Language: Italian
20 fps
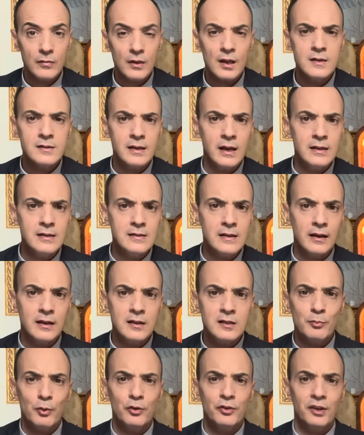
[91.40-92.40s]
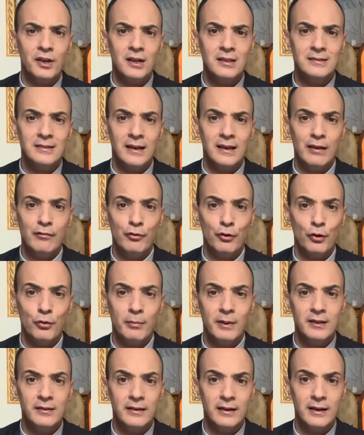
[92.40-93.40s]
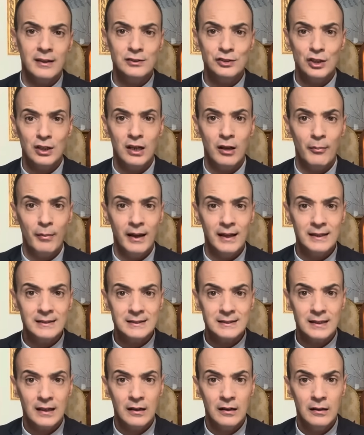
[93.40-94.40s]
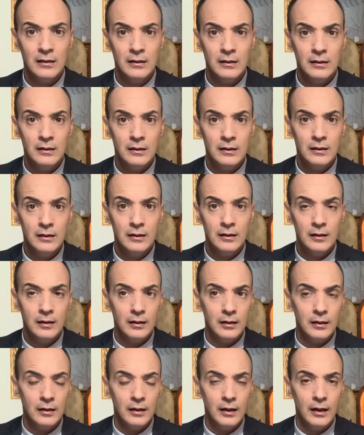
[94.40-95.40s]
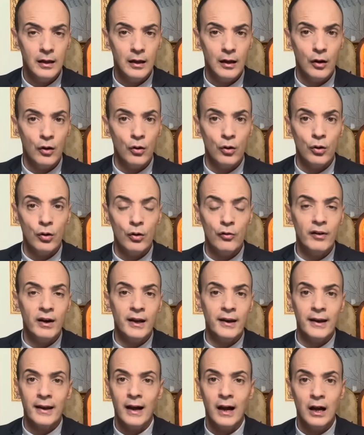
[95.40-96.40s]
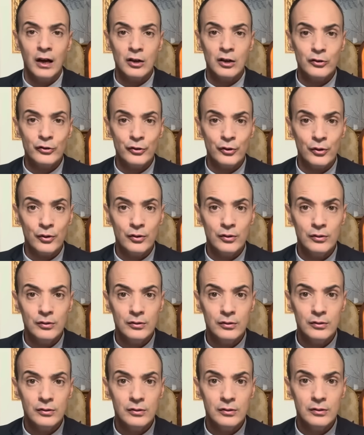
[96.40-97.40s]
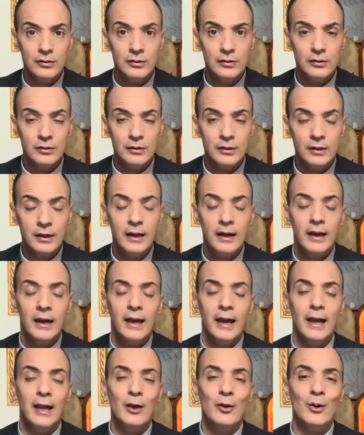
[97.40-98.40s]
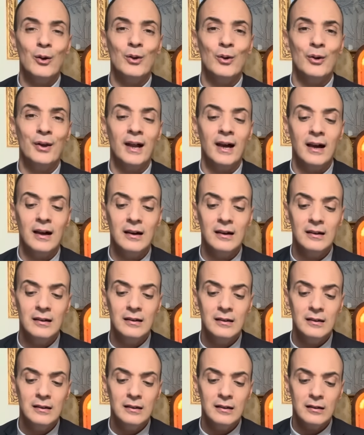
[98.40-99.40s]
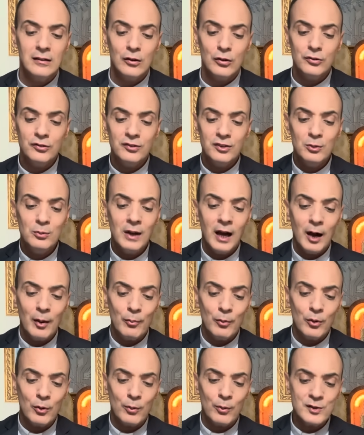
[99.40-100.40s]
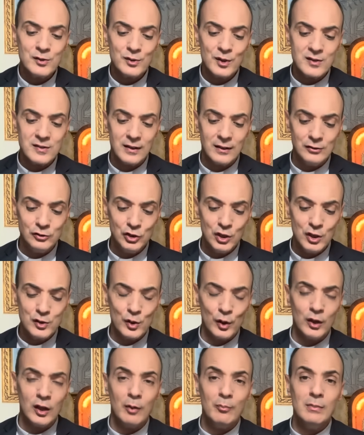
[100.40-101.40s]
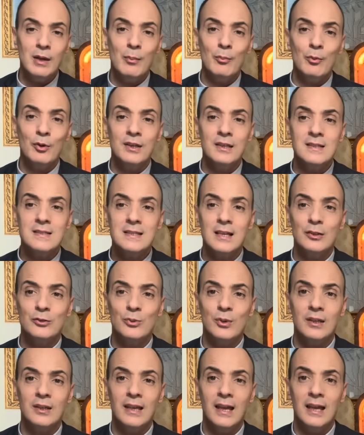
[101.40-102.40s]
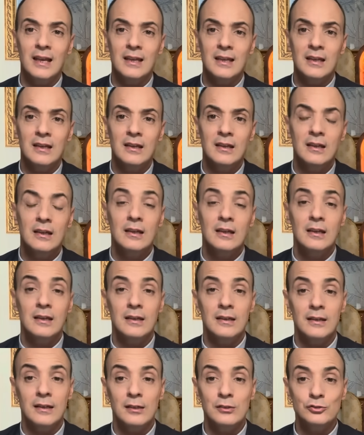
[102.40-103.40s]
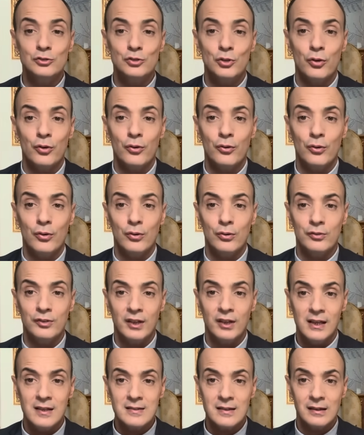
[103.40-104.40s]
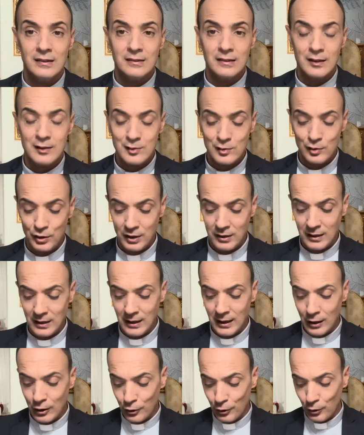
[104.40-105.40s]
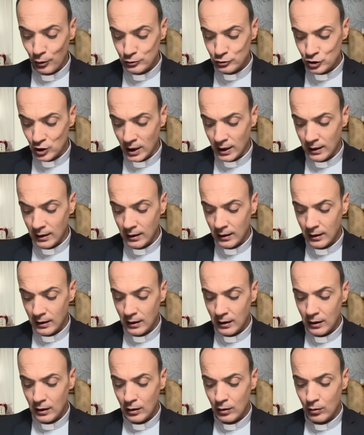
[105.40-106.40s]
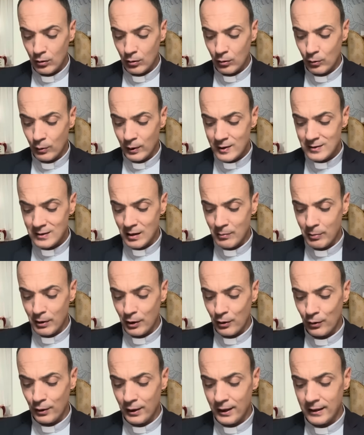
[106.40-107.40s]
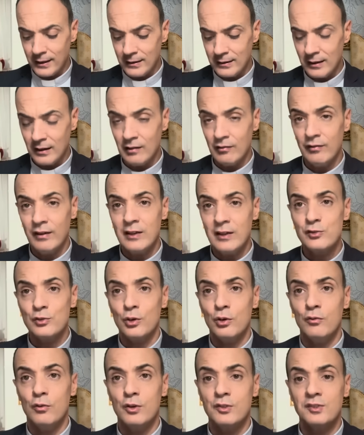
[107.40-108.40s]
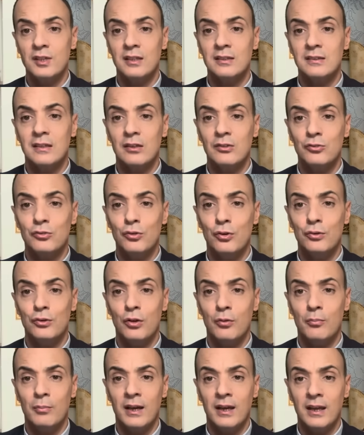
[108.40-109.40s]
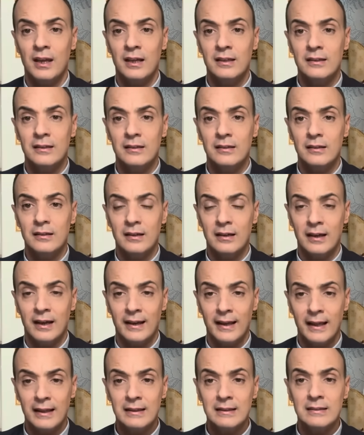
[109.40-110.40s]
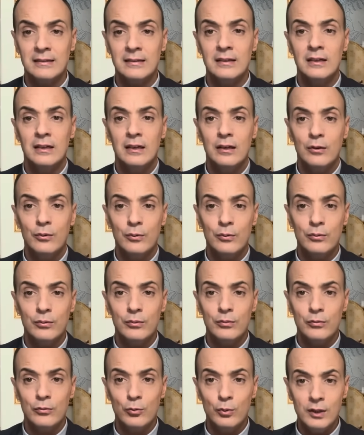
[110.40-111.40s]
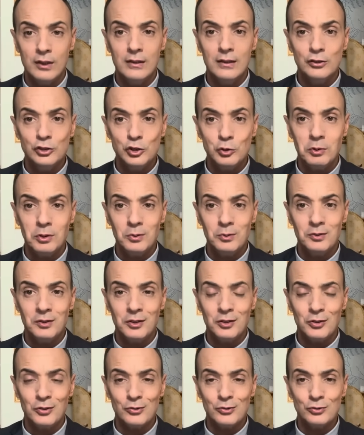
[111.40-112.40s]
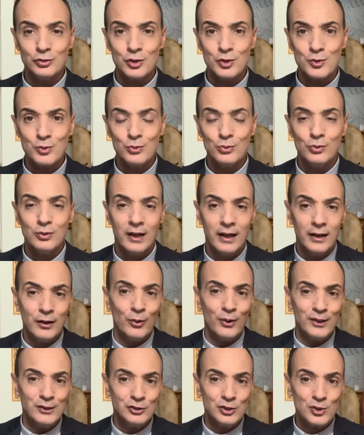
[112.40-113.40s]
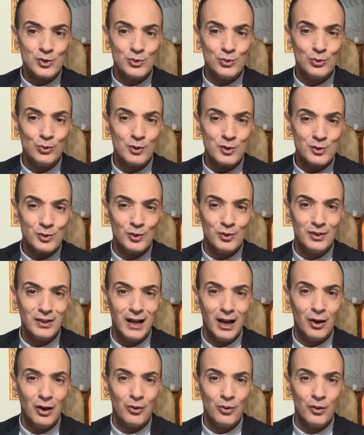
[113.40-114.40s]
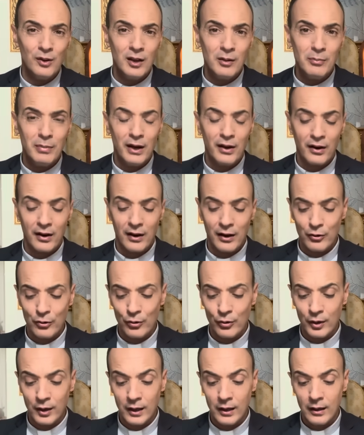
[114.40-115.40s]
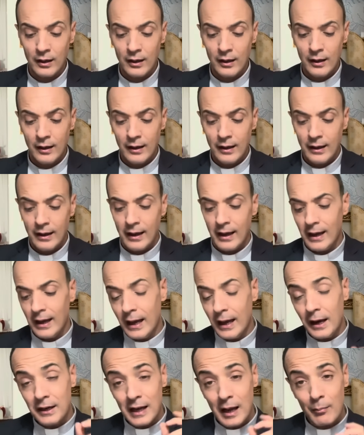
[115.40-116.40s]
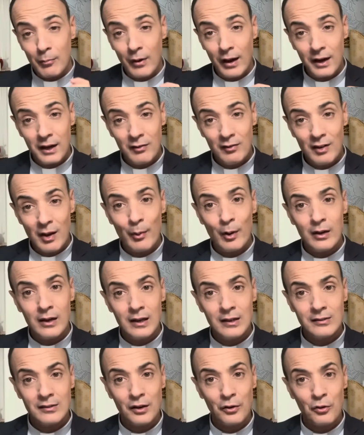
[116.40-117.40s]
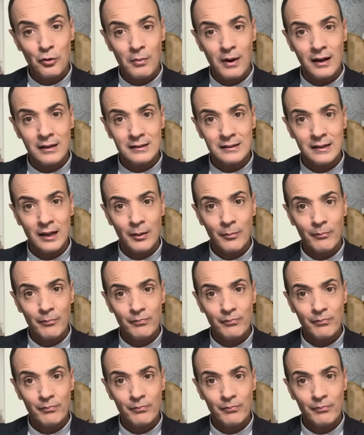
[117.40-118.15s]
senza rispondere al telefono mentre che c'è la messa o fare altro. Ecco allora, continuiamo questo esercizio che abbiamo iniziato ieri nel giorno dell'esaltazione della croce con queste parole del vescovo Sant'Antonio Maria Claret 15 minuti con Gesù e noi è Gesù questo dialogo che parla a noi e arriviamo all'altra domanda.